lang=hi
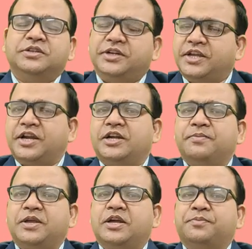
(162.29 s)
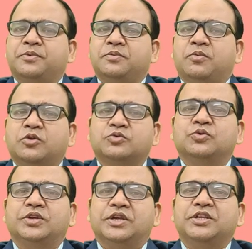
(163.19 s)
डे एंड में अपने बॉस
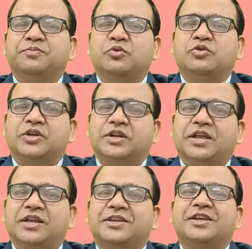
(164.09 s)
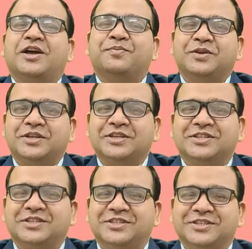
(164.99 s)
को यही रिपोर्ट करना है कि आपने
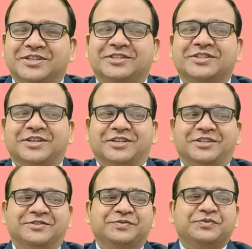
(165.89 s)
कितनी सेल्स करी